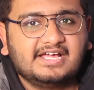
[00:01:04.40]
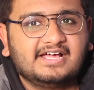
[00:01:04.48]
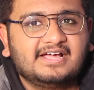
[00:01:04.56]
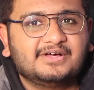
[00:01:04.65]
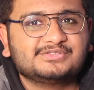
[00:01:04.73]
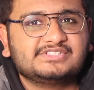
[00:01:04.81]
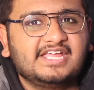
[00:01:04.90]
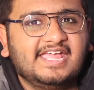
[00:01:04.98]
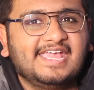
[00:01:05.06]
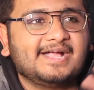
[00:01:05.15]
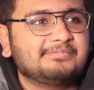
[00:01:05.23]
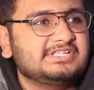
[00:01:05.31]
आया है उसने
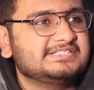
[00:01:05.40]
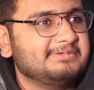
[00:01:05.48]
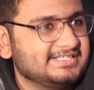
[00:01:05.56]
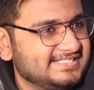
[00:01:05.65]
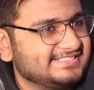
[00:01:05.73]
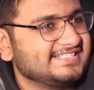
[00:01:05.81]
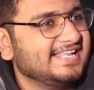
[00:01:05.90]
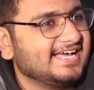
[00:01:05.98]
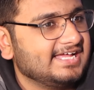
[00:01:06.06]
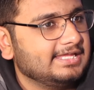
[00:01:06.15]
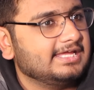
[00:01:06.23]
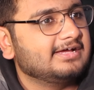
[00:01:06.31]
एक अपनी स्पेस एक्स की
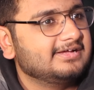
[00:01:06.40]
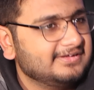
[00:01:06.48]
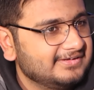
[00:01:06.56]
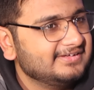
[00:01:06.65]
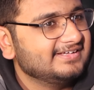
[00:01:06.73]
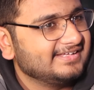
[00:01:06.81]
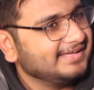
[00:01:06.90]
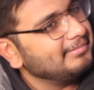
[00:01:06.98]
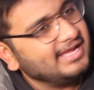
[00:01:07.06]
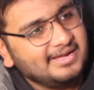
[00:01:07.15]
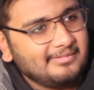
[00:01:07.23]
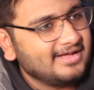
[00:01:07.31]
लगाई है कि
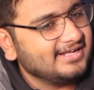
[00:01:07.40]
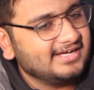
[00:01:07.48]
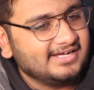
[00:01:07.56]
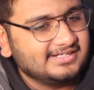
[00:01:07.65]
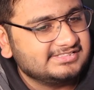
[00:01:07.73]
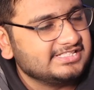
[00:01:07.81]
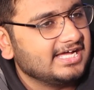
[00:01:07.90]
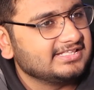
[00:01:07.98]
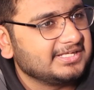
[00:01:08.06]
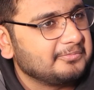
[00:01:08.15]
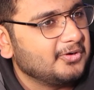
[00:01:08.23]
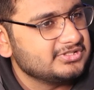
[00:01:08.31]
भाई हमारा
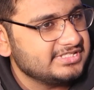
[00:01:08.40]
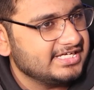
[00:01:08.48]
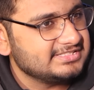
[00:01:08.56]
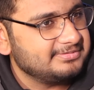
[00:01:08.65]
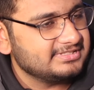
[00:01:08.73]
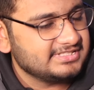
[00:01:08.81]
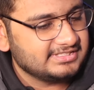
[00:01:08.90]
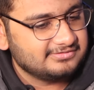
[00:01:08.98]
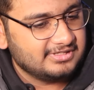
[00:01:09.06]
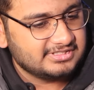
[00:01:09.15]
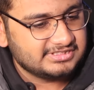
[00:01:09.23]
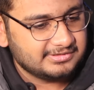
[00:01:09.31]
चांद तक पहुंच गया स्पेस एक्स
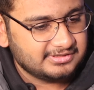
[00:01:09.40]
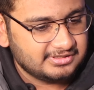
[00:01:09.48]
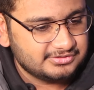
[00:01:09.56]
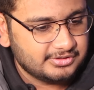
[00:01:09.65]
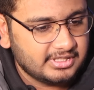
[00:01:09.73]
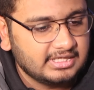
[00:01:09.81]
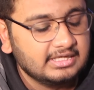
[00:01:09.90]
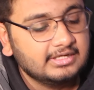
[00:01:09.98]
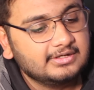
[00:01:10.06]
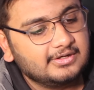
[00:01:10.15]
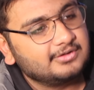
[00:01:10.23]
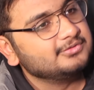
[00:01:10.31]
वाला शटल जो है
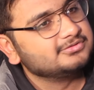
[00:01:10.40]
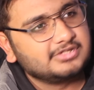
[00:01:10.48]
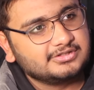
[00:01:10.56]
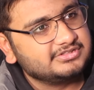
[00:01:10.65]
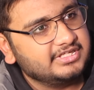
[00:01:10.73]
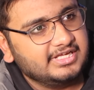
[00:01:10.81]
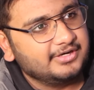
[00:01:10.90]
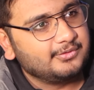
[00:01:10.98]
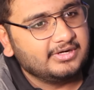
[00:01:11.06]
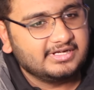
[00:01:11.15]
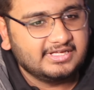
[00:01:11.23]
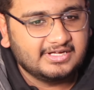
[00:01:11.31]
और दूसरा उसने ये
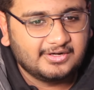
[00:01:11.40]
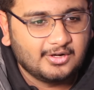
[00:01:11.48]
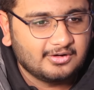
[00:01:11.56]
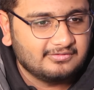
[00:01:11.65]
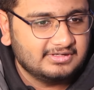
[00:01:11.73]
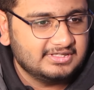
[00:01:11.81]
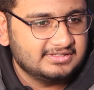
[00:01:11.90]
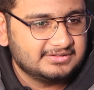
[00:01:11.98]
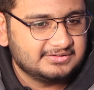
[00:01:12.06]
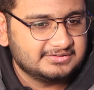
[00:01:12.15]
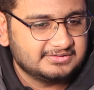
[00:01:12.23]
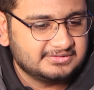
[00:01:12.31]
ट्वीट किया डॉग वाली
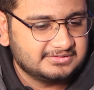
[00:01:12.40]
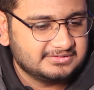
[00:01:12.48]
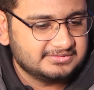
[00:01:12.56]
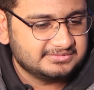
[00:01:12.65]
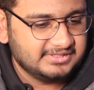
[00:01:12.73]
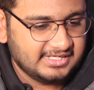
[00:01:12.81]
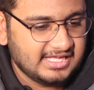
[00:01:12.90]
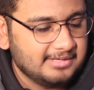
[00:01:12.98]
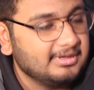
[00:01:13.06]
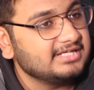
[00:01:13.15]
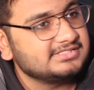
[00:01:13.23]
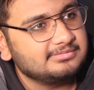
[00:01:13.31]
तो ये
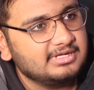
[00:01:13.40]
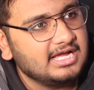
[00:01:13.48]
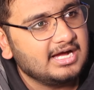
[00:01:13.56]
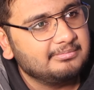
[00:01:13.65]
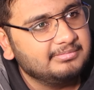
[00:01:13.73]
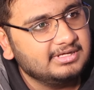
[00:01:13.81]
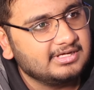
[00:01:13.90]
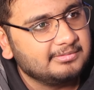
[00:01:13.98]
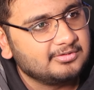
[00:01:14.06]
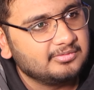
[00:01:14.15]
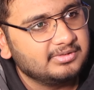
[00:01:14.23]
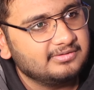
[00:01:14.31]
गेम है असल भाई आप भी
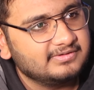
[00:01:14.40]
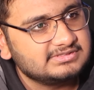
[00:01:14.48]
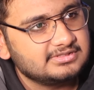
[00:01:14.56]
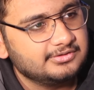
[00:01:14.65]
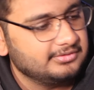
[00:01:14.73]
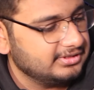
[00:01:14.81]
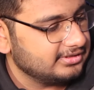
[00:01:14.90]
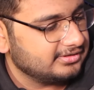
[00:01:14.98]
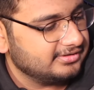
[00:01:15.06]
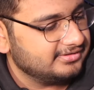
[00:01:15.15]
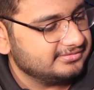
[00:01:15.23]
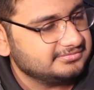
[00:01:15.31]
क्रिप्टो में इन्वेस्ट क्यों नहीं
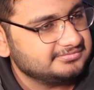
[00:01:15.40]
करते